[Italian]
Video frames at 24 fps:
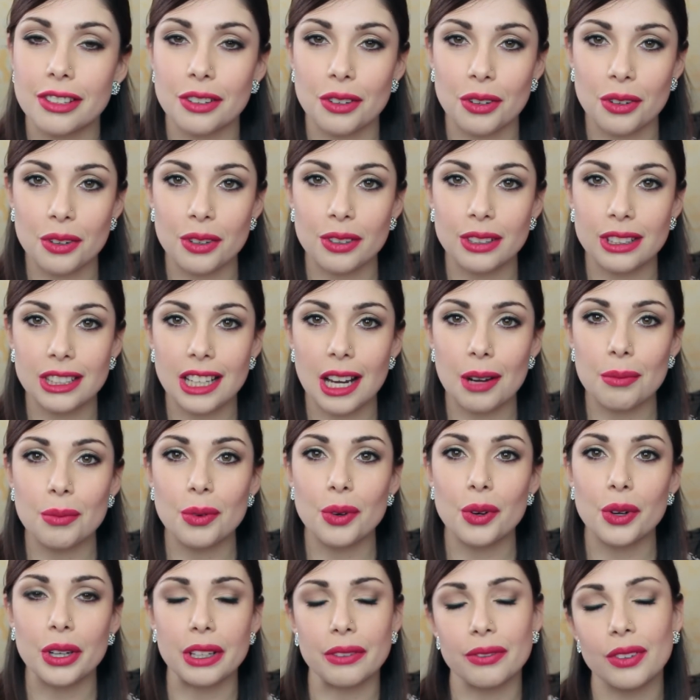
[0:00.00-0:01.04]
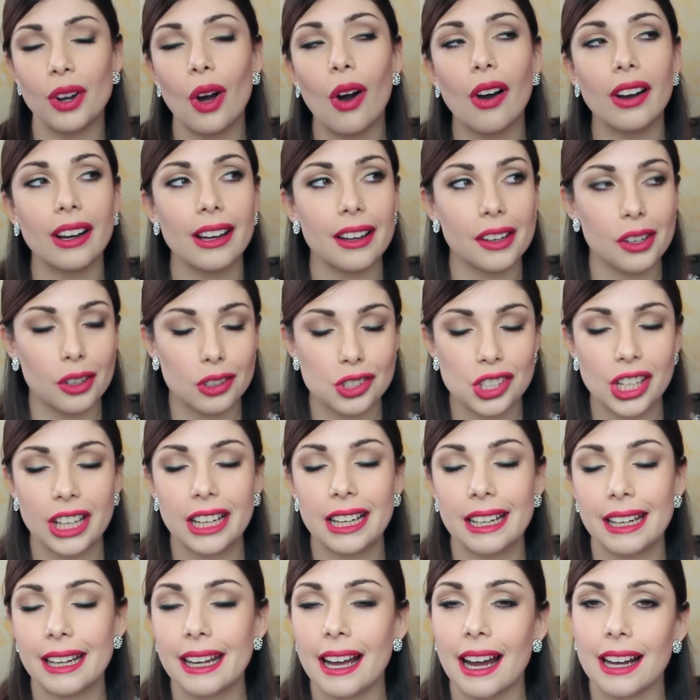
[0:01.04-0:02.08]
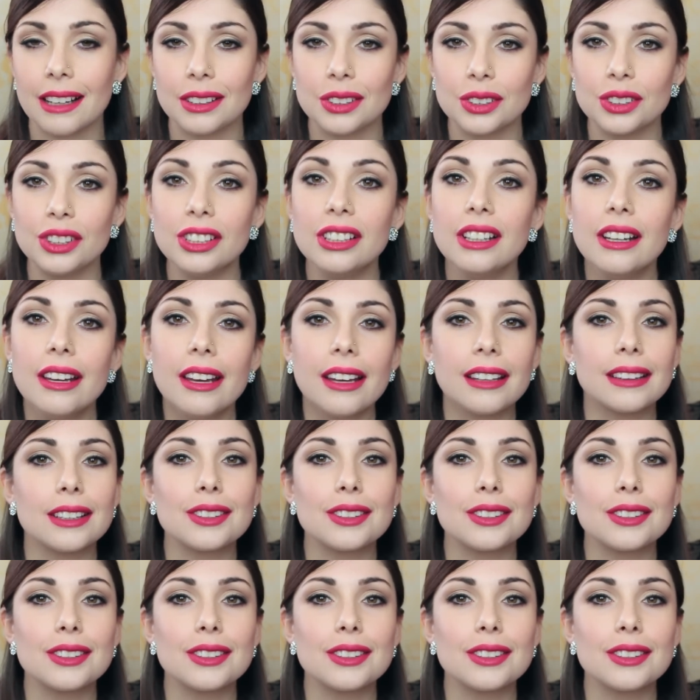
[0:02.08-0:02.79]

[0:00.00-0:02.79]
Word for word: se non contiamo i vlog che ho già caricato.